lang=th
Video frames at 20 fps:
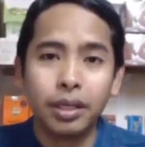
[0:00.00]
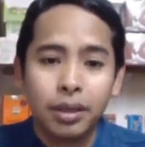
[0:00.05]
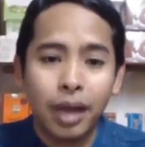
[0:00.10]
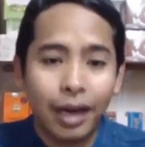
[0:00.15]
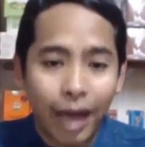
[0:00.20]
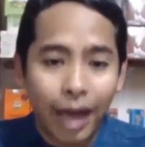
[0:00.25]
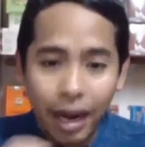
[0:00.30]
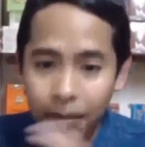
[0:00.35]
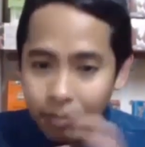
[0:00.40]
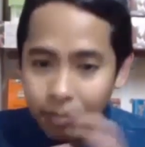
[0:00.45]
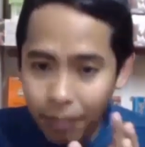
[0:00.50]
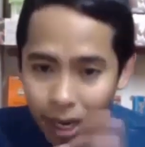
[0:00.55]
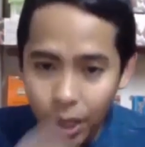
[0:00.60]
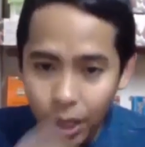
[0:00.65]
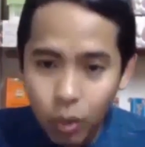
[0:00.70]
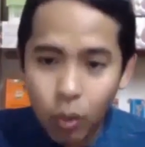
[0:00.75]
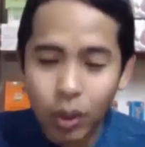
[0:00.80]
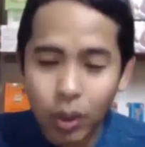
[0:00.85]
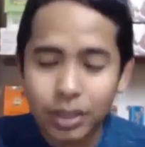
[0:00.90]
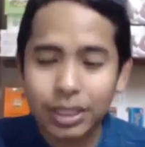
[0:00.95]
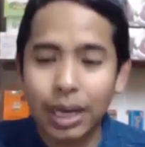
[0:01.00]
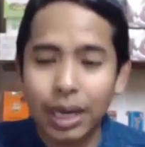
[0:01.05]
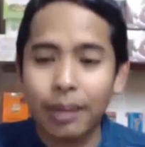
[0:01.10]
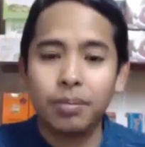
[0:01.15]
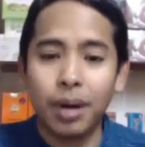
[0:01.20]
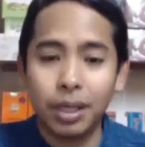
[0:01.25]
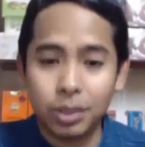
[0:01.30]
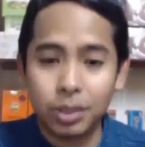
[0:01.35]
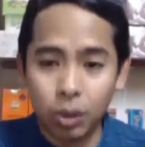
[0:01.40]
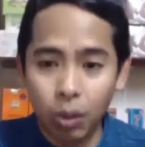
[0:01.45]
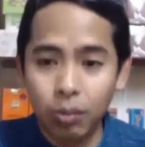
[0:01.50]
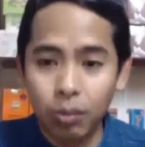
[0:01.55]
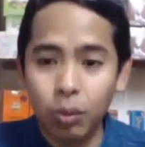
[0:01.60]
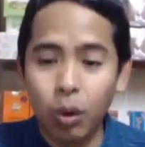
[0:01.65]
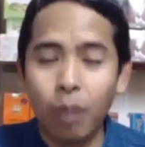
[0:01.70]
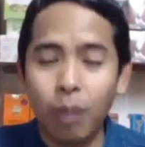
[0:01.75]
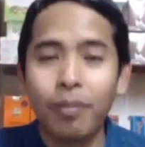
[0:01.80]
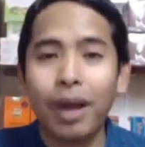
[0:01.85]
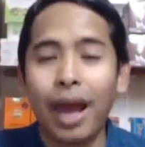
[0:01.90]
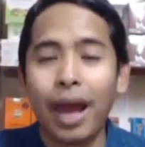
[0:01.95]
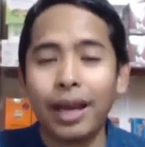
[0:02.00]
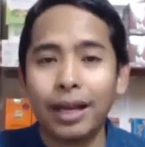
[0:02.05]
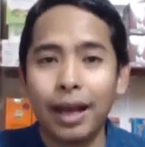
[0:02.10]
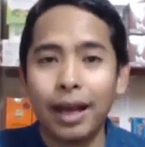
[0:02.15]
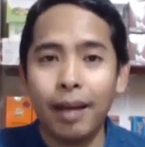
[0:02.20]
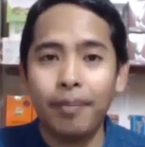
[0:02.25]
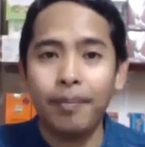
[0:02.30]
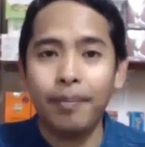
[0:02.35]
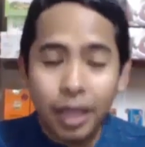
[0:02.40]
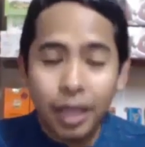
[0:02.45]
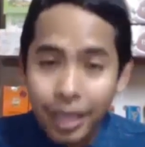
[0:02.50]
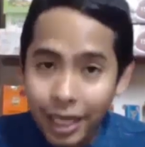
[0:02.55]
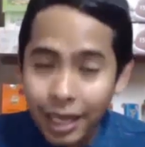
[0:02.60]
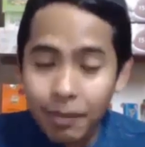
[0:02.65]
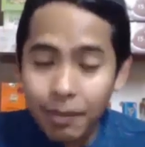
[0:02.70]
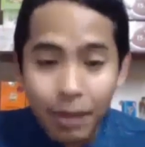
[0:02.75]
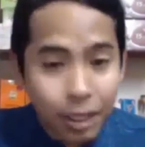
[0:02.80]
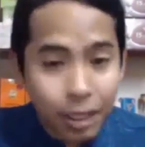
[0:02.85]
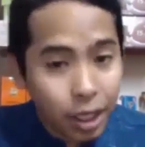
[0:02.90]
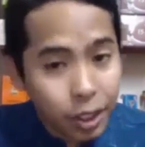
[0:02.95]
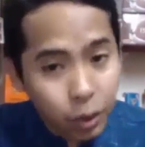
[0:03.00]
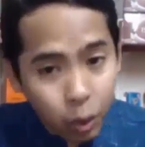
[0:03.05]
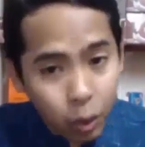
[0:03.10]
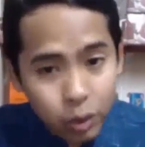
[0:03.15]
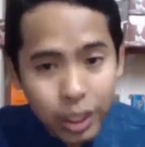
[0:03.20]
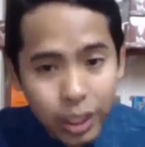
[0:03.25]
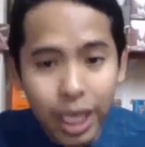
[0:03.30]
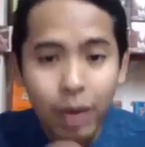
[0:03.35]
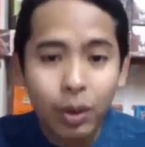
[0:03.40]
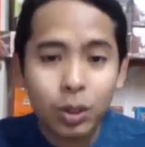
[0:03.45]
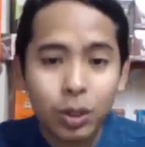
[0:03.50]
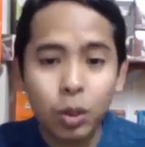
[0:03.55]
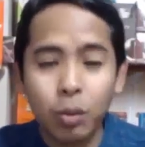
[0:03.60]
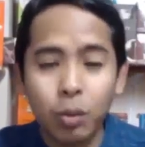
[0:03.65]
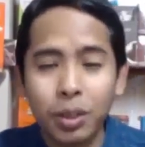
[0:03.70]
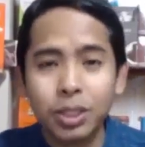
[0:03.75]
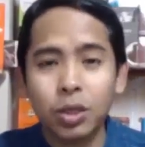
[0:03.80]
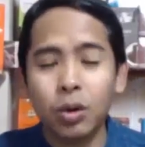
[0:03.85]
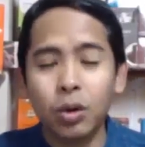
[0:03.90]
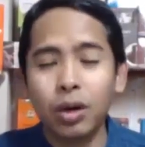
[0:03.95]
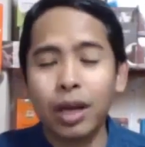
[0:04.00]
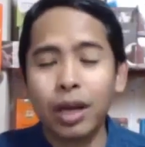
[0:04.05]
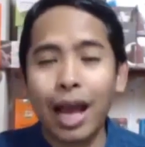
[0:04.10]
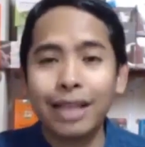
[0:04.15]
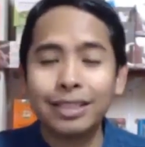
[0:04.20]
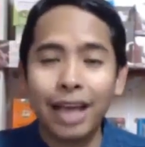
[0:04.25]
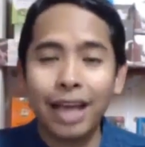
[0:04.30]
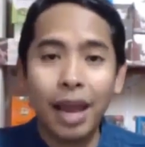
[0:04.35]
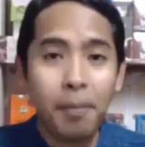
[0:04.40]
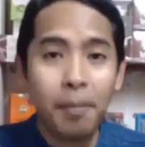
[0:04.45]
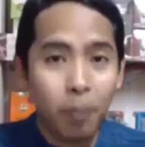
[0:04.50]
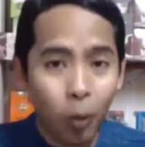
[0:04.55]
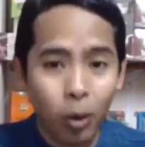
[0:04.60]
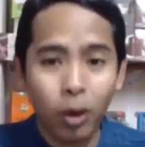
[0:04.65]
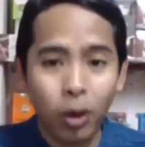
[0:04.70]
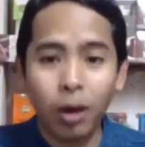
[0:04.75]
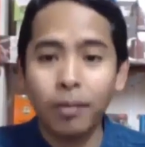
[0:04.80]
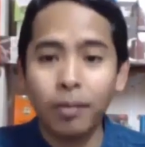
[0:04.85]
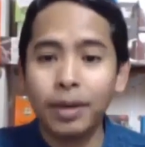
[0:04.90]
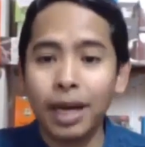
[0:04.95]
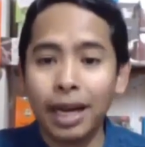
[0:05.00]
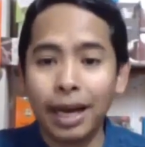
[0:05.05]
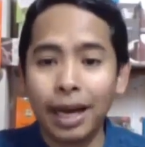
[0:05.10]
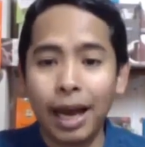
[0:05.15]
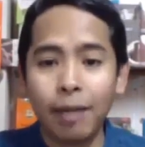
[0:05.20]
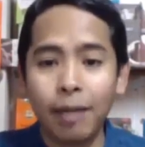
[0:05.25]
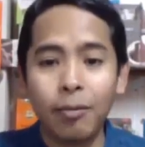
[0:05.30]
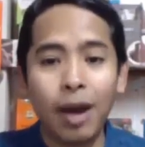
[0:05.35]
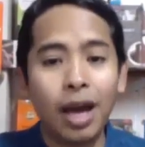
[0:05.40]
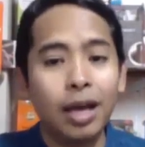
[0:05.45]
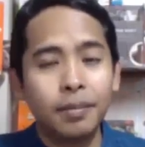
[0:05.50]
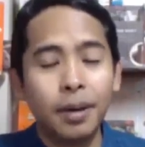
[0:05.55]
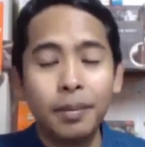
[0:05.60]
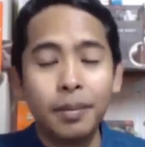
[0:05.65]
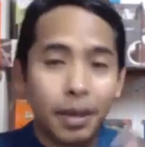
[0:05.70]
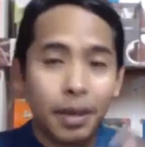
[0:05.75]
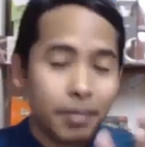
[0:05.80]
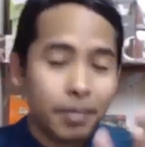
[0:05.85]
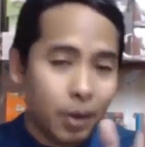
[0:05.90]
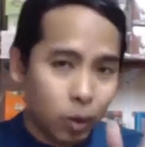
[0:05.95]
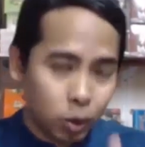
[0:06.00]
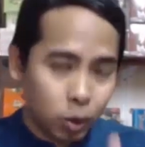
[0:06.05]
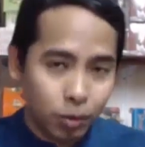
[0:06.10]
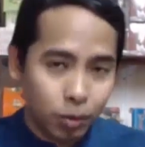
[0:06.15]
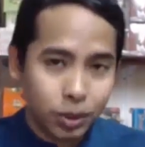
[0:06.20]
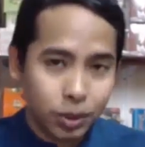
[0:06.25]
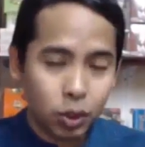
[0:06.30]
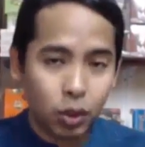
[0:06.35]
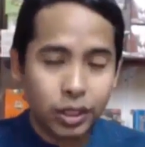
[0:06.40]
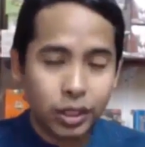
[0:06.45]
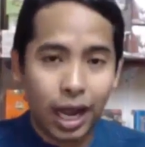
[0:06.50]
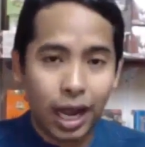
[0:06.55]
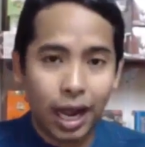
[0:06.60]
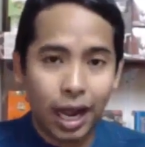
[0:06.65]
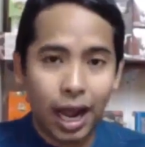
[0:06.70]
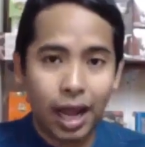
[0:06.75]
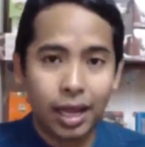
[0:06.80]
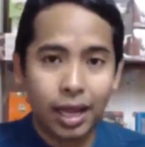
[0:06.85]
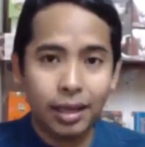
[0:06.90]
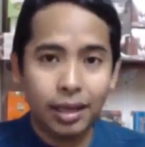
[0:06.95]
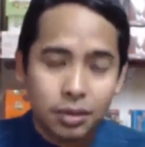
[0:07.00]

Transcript: ดังนั้นไม่ควรจะผสมรวมกันครับ ทีนี้มันก็อยู่ที่วัตถุประสงค์การใช้ปุ๋ยของเพื่อื่อนล่ะครับ ว่า เพื่อน ๆ มีวัตถุประสงค์ ยังไง